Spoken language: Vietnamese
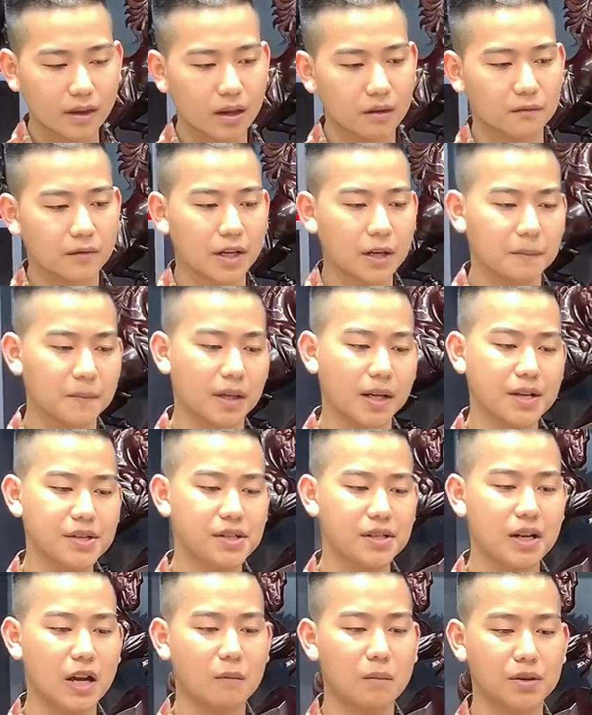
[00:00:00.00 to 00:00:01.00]
Và đặc biệt anh
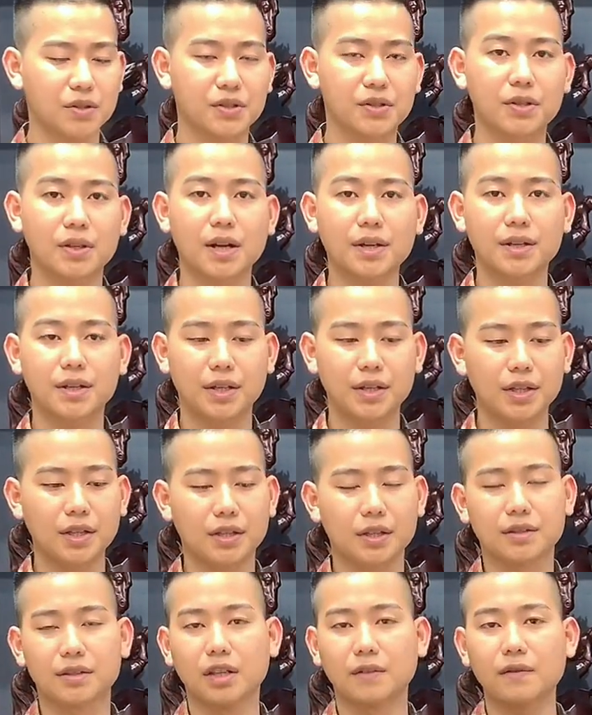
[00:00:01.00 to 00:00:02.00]
chị nào mà chưa đăng ký
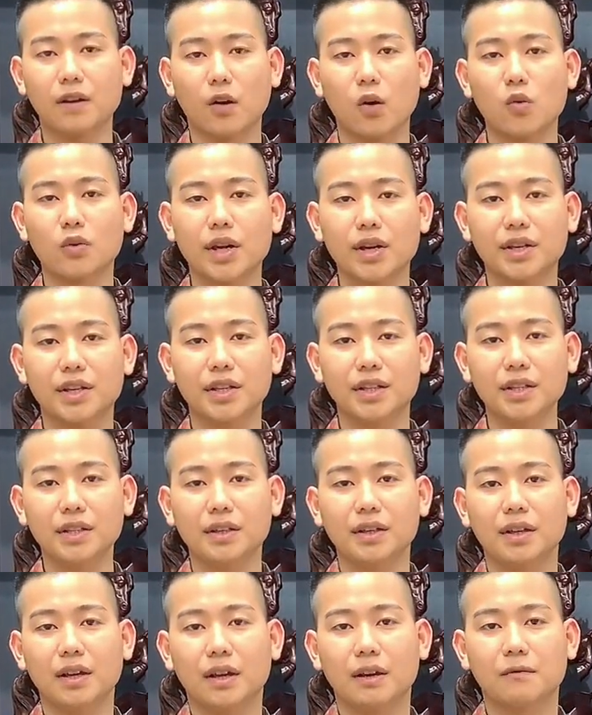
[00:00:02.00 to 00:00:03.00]
thì nhấn vào ô đăng ký
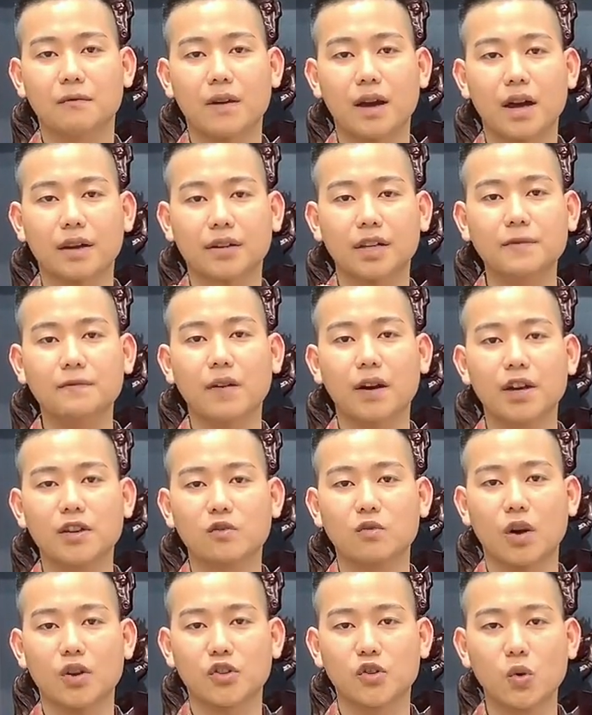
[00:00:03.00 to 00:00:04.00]
và kích vào
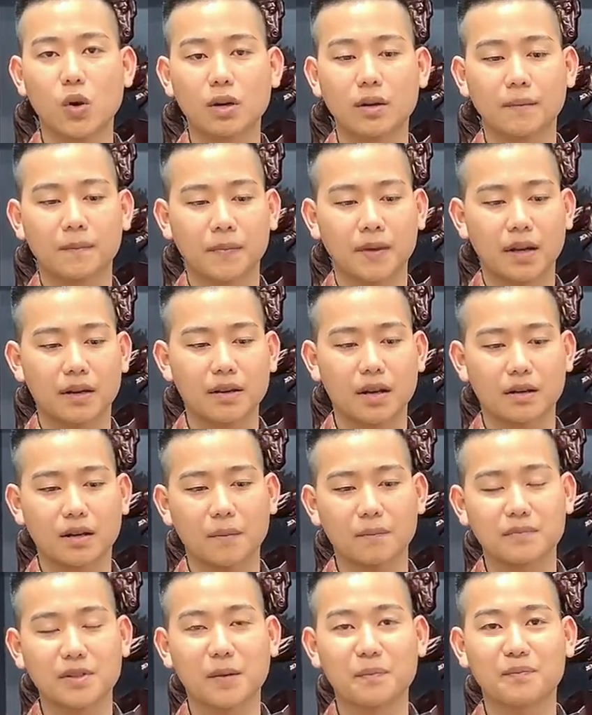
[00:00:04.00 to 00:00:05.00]
hình quả chuông để
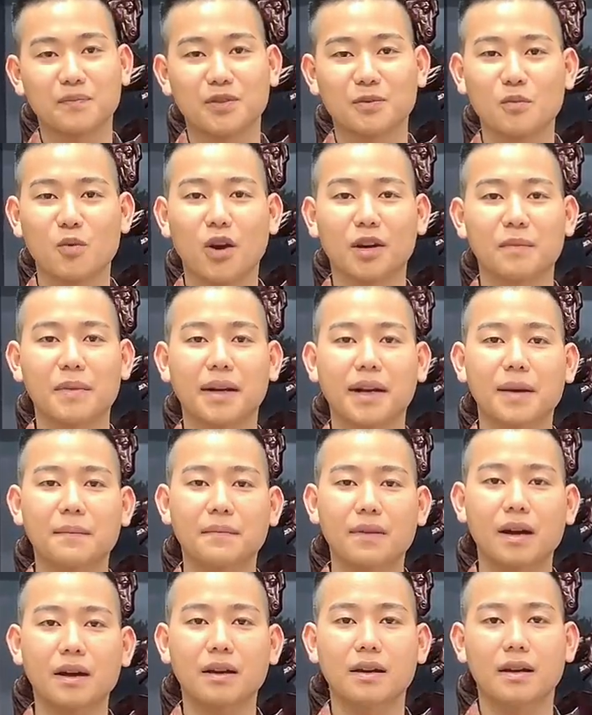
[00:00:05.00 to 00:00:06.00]
cập nhật những buổi bên
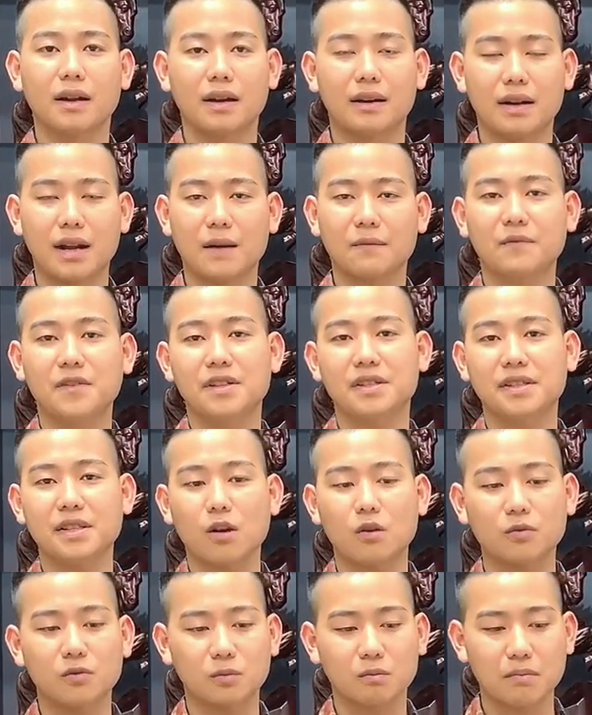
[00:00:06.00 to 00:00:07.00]
em làm
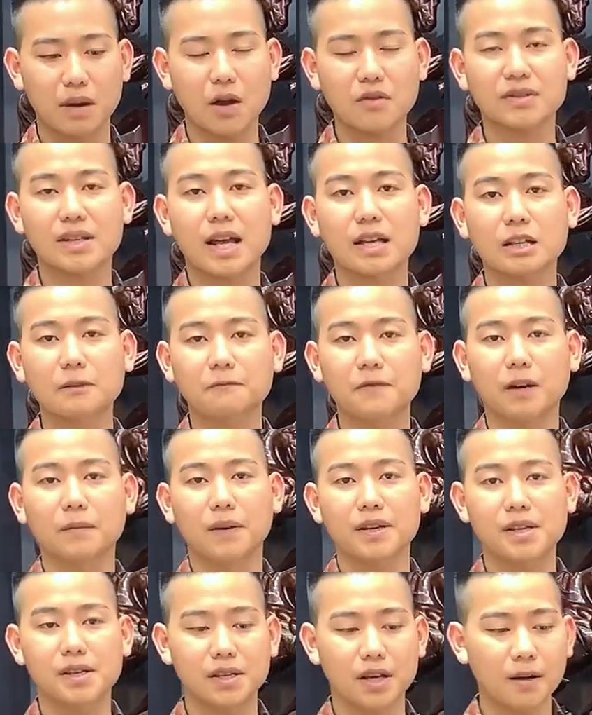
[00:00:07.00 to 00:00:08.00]
video báo giá tác
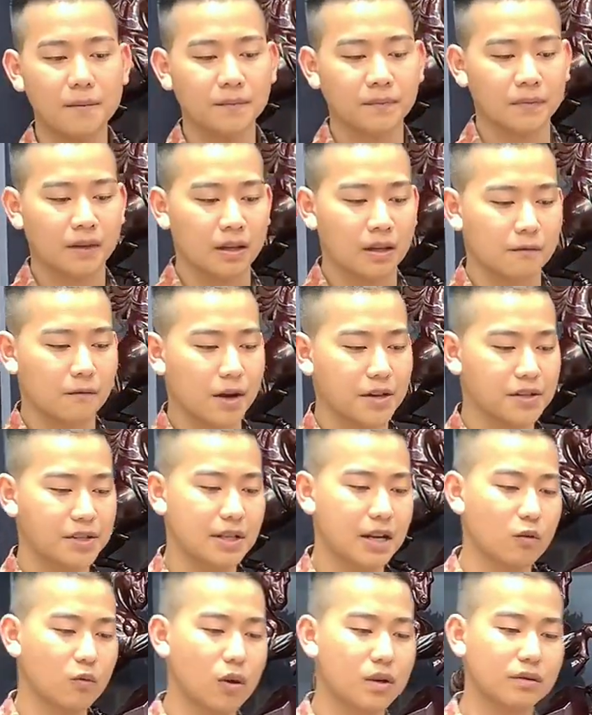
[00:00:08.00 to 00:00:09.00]
phẩm anh chị nhé. Và anh
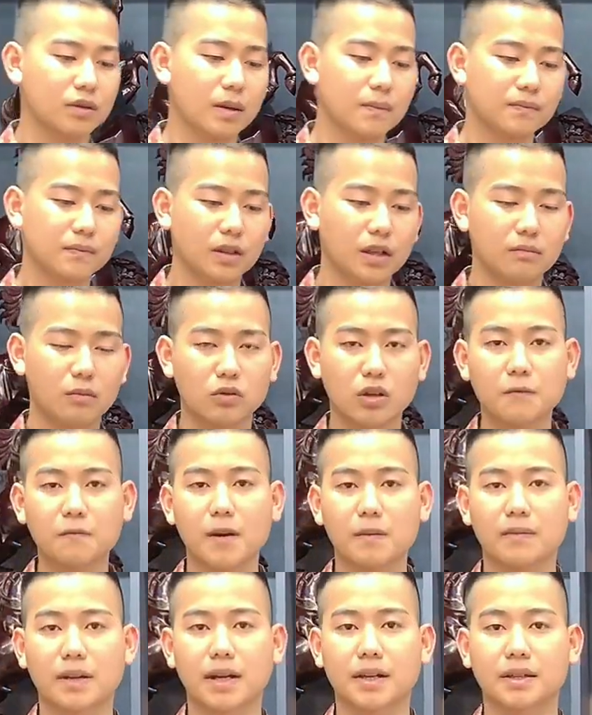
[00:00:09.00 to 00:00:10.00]
chị nào quan tâm tới mẫu tác
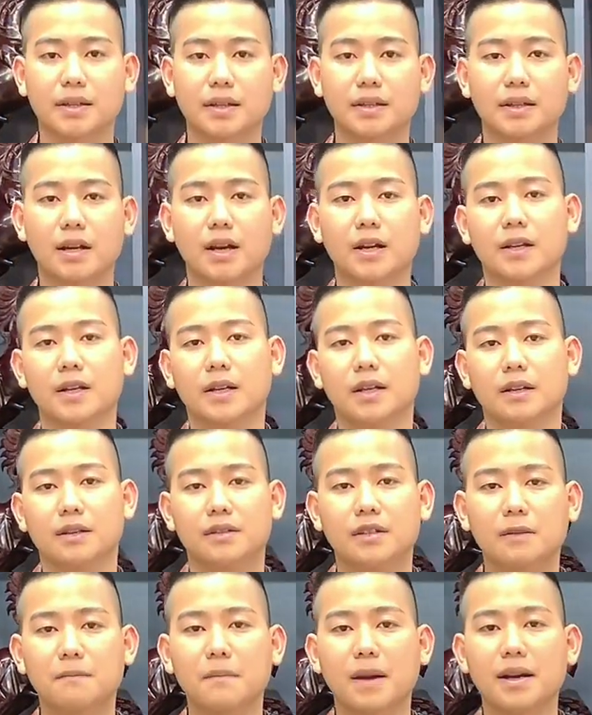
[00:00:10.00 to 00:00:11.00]
phẩm này thì
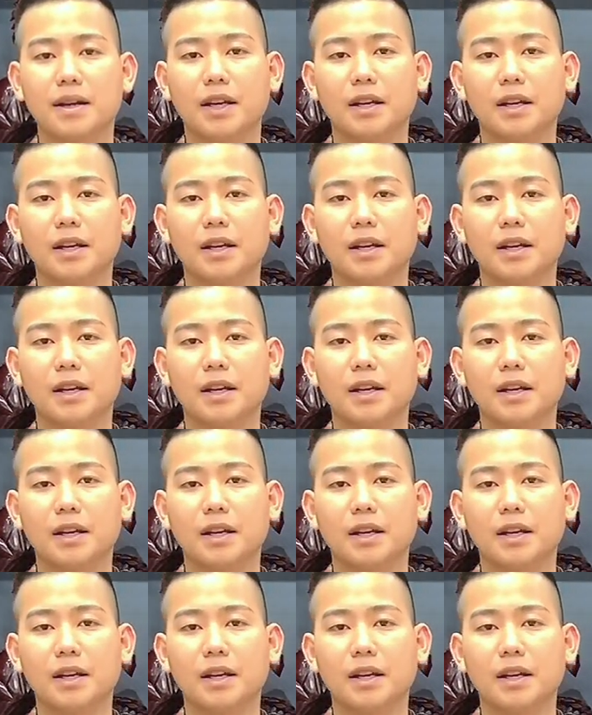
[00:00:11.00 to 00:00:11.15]
nhấc máy